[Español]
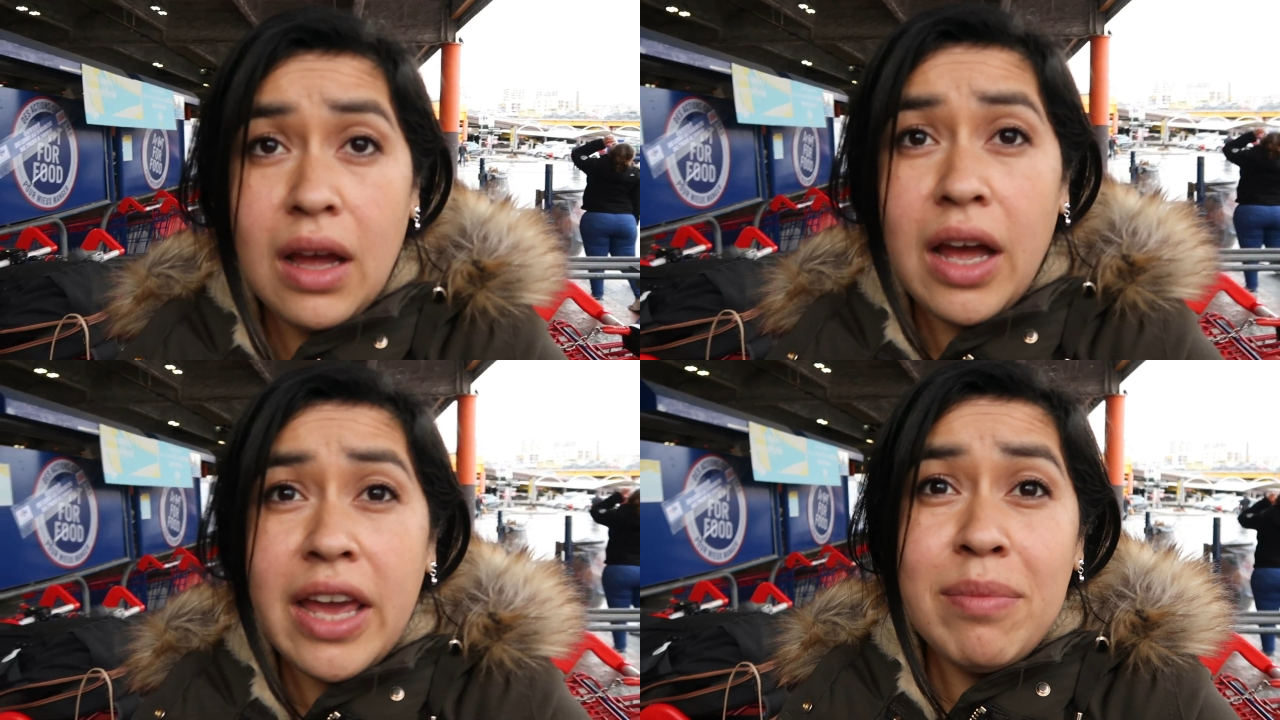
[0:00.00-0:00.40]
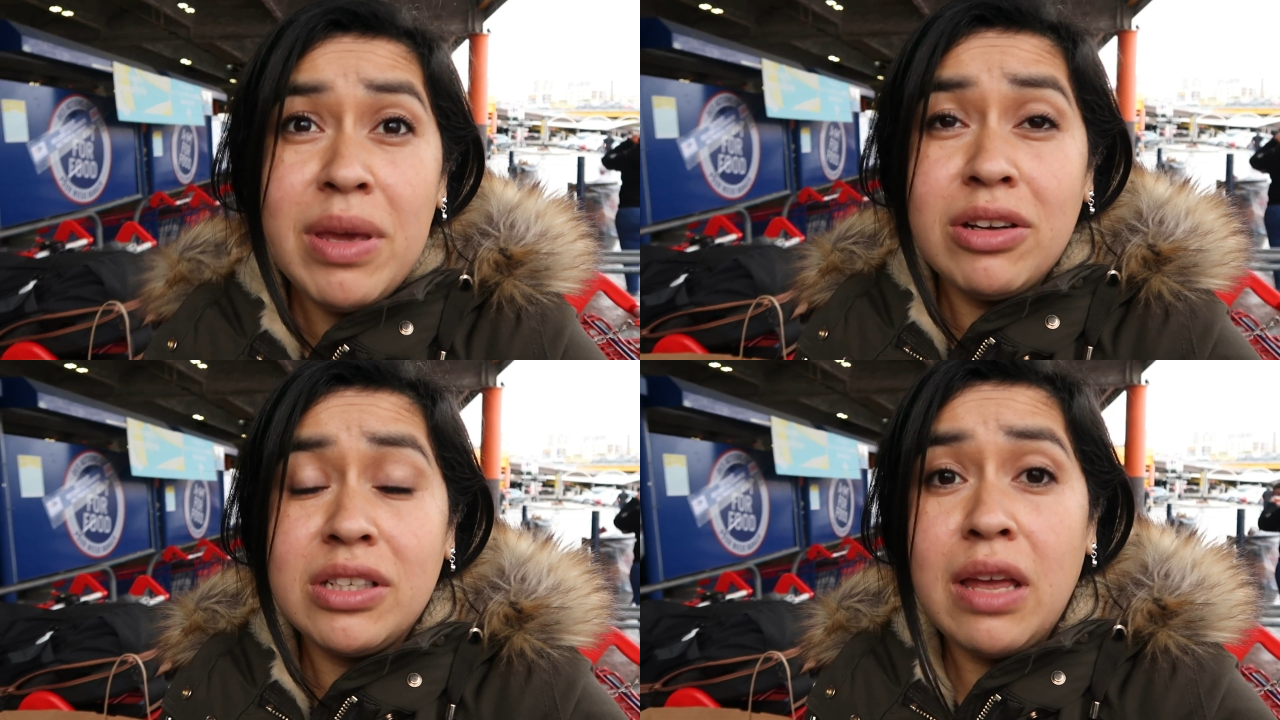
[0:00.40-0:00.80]
Ay
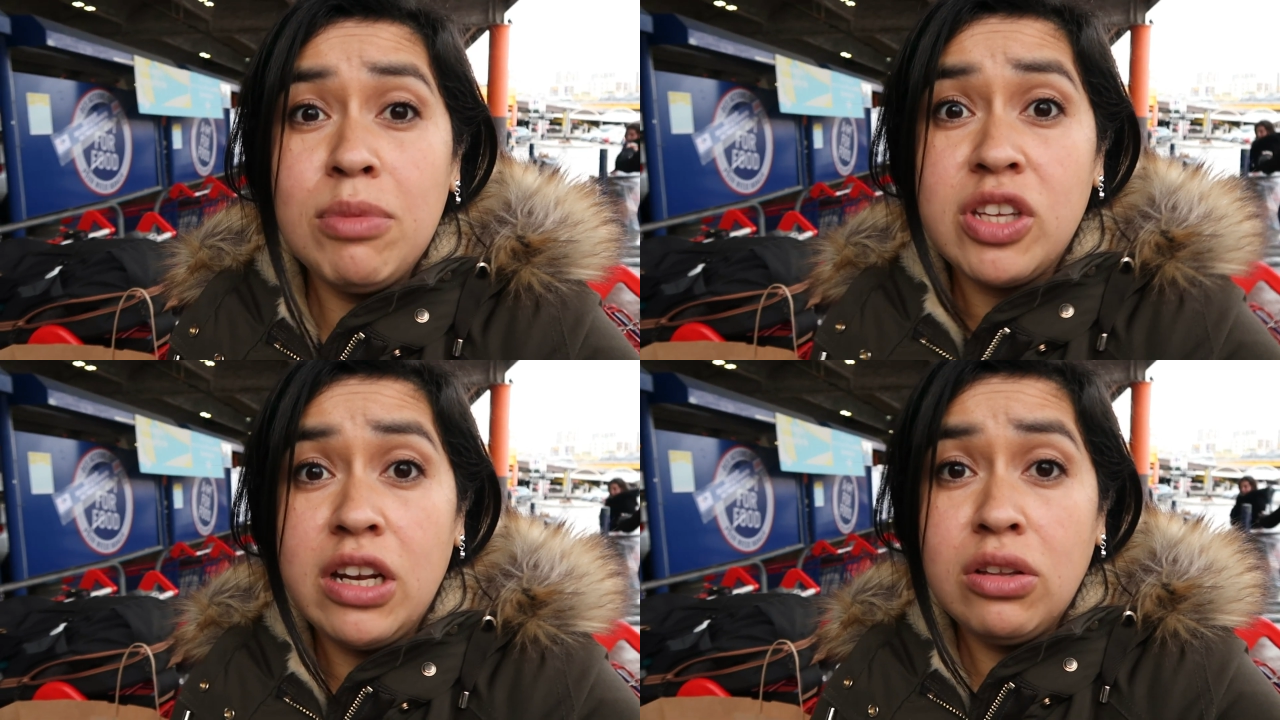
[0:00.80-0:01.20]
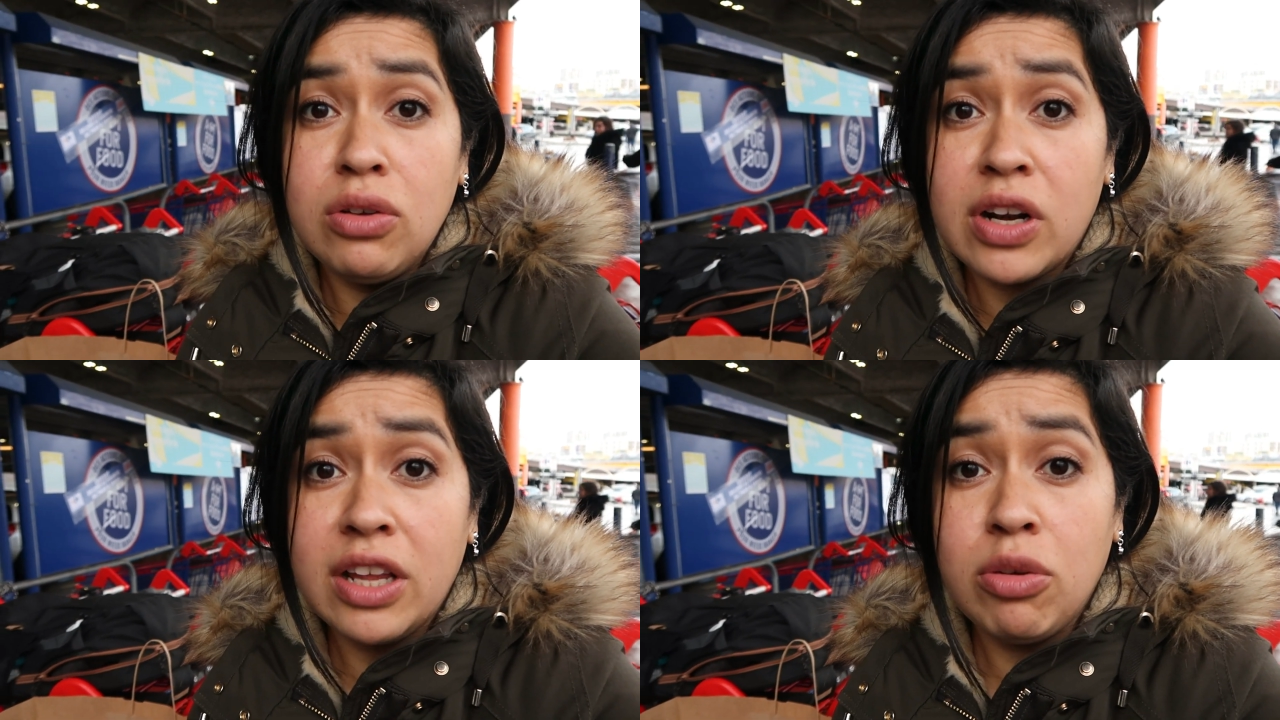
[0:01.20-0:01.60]
amigos, hemos salido
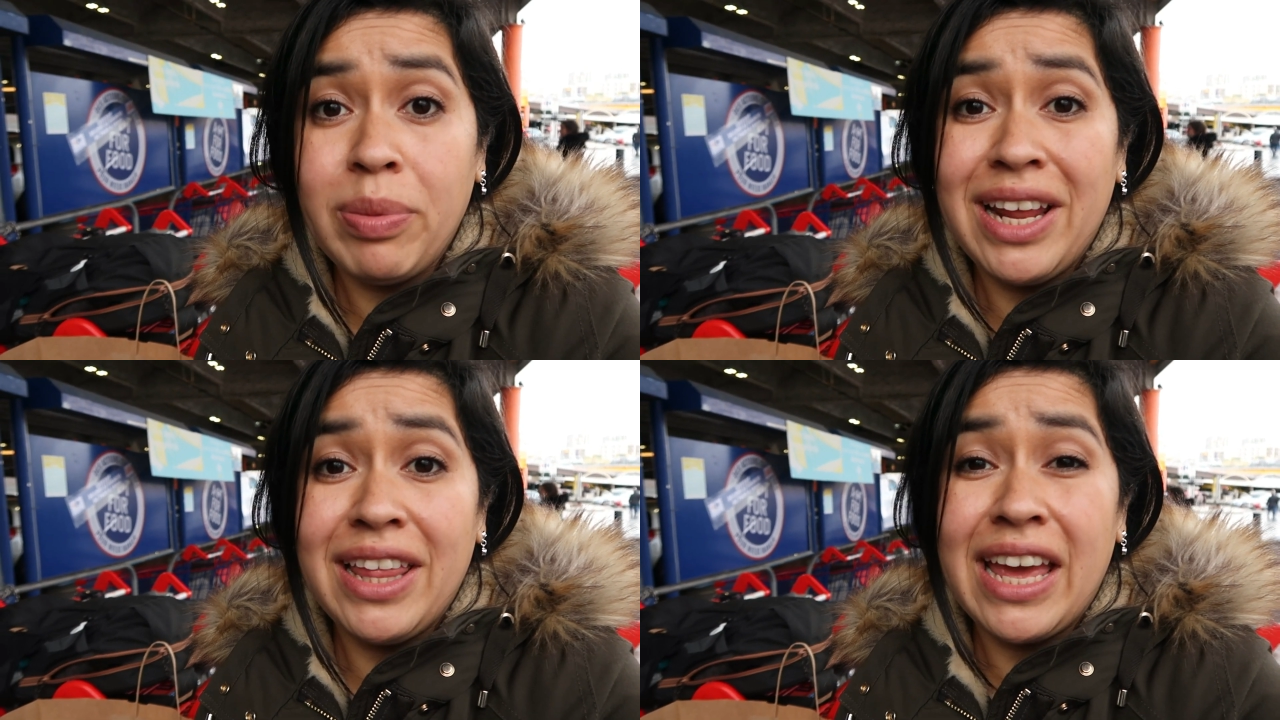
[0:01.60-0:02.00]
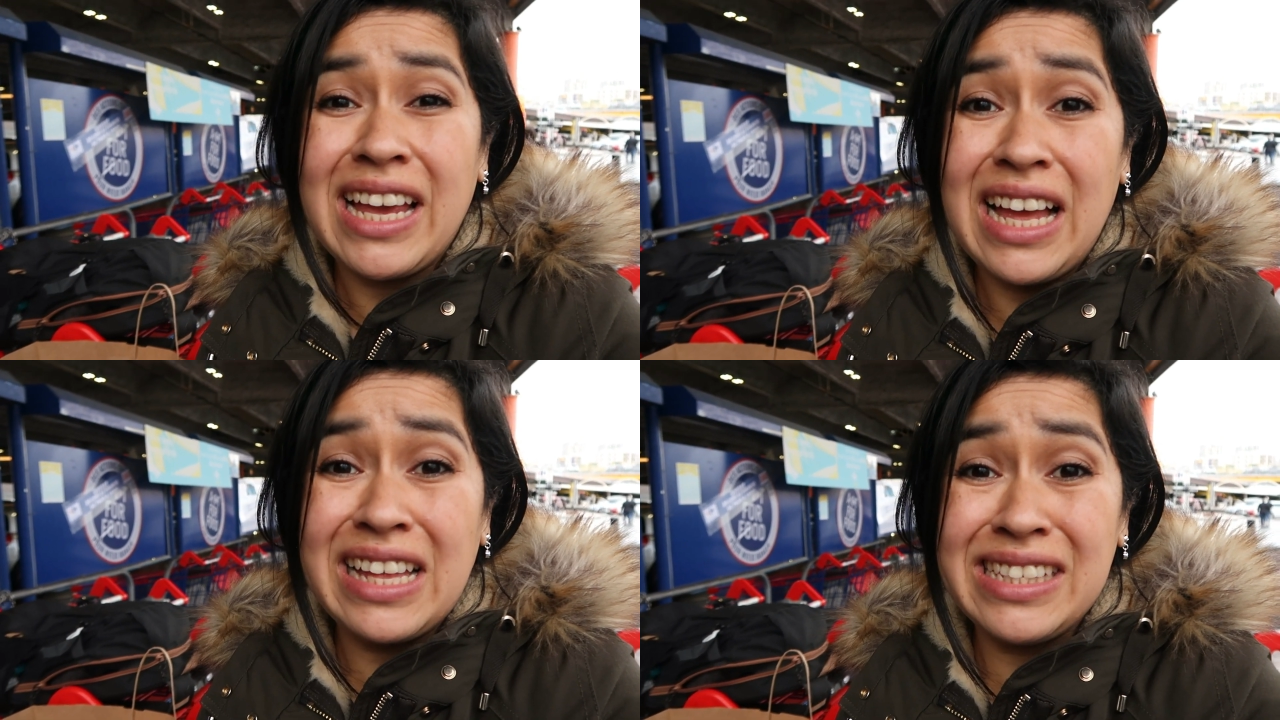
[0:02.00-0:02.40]
un rato para
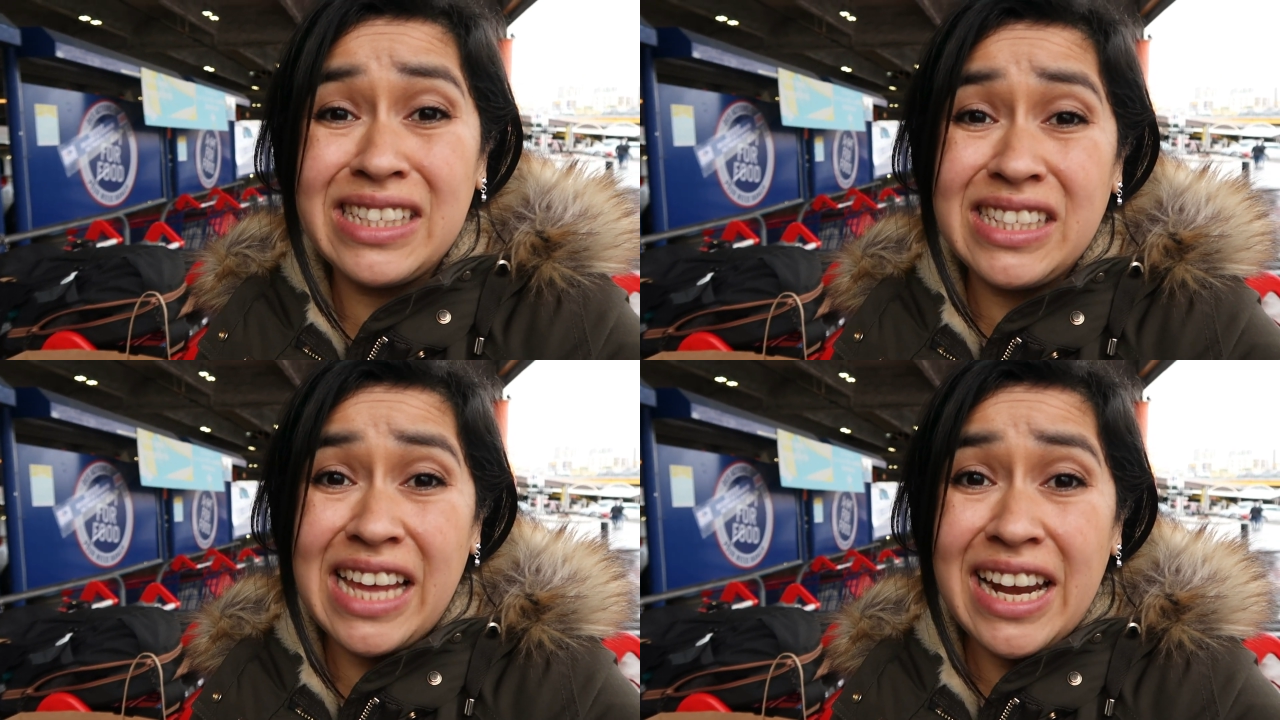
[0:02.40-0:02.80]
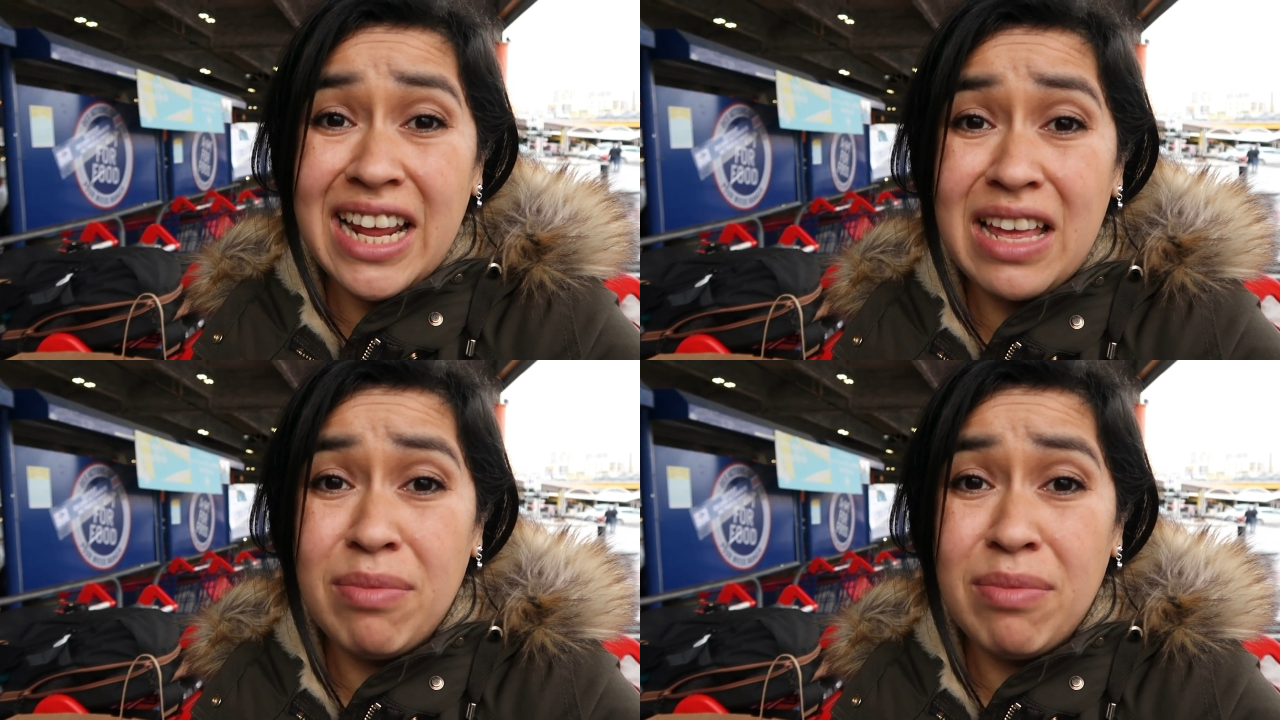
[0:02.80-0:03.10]
descansar,